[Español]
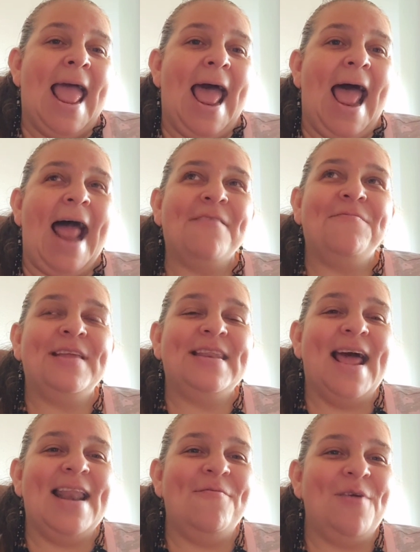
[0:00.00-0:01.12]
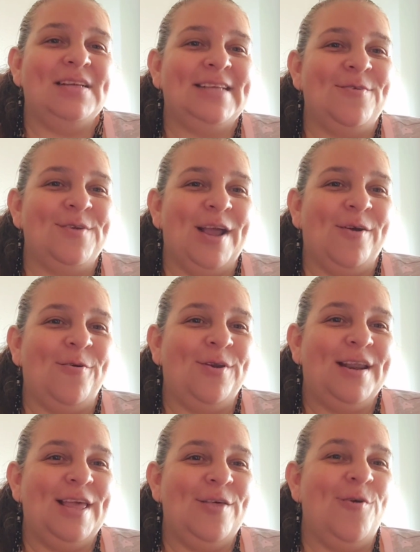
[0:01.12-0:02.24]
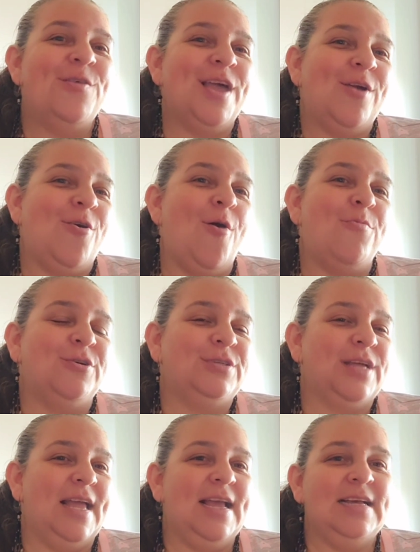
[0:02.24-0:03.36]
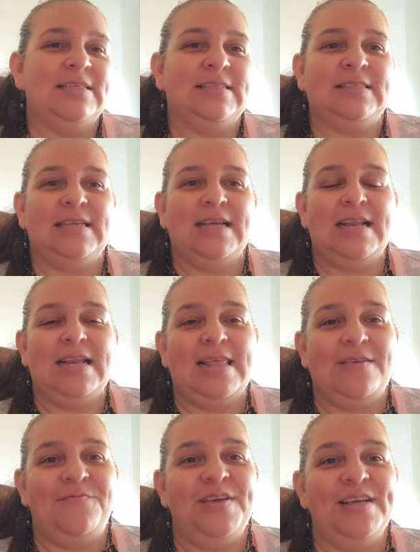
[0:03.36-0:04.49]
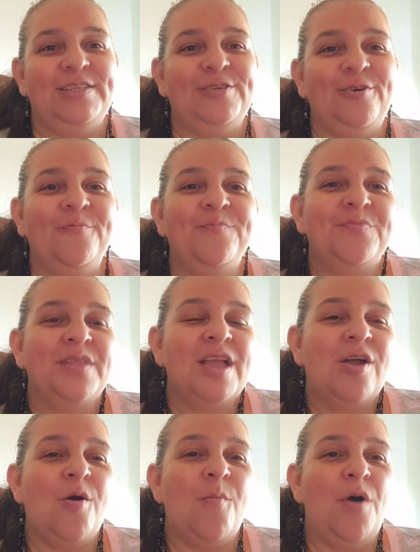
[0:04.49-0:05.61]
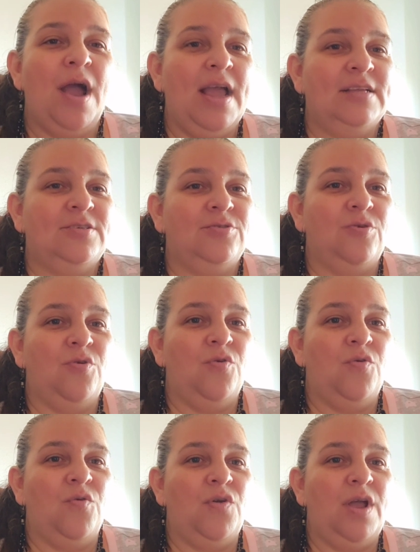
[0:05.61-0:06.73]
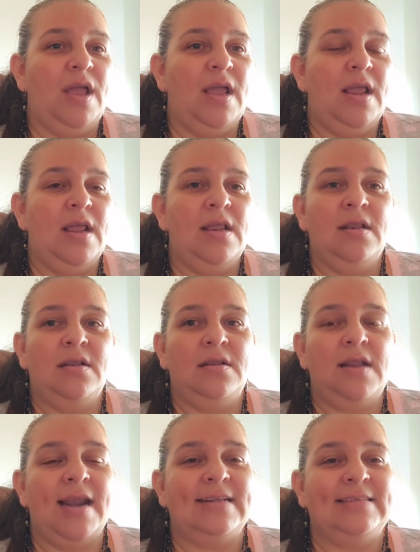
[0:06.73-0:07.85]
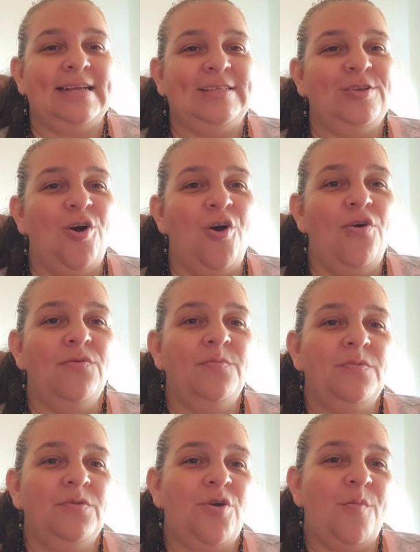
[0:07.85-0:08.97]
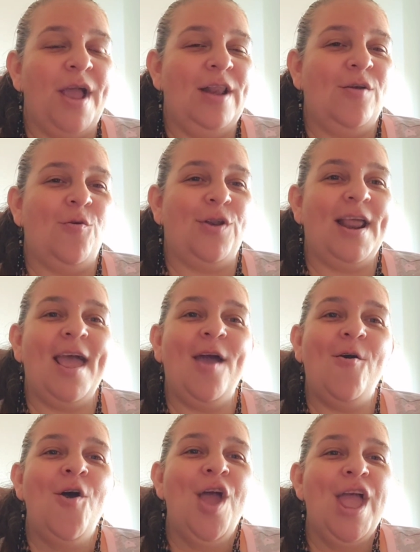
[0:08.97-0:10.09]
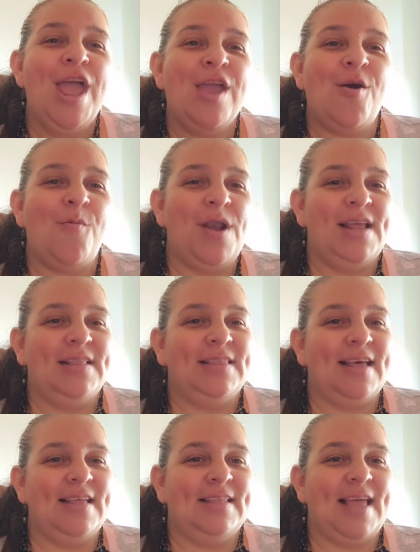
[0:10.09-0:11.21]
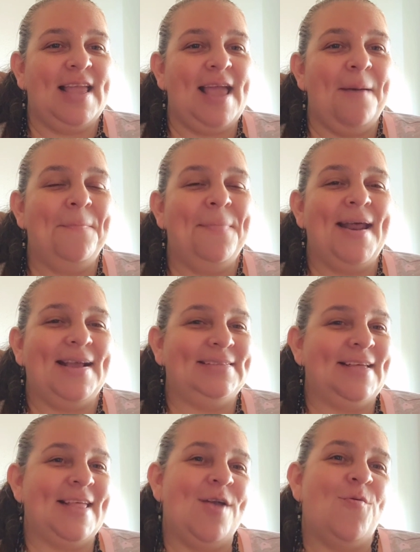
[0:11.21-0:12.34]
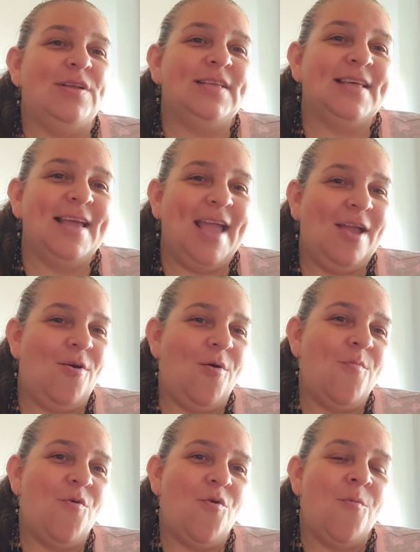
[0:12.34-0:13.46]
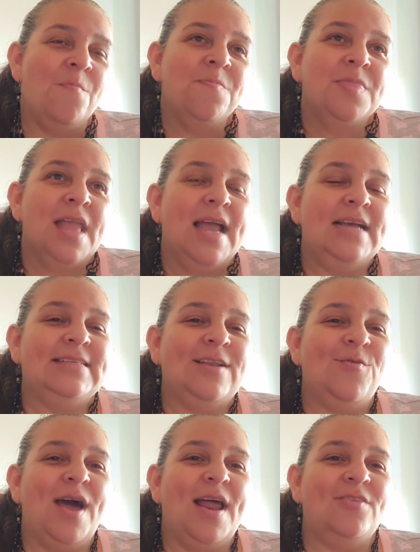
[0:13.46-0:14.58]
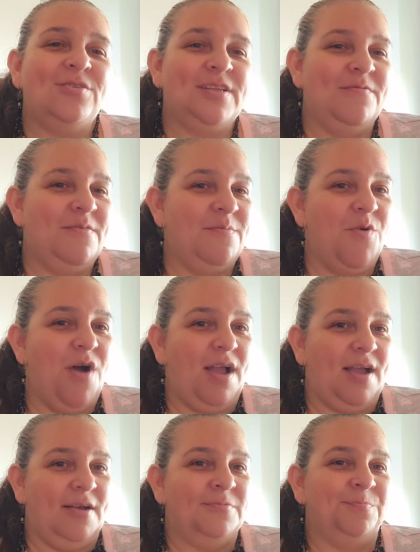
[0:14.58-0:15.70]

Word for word: Al final le voy a hacer un recorrido de cómo es el edificio, cómo han hecho eh, la recepción, cómo es el correo y cómo es la entradita ya para que se den cuenta de que cómo es el lugar donde vivimos acá.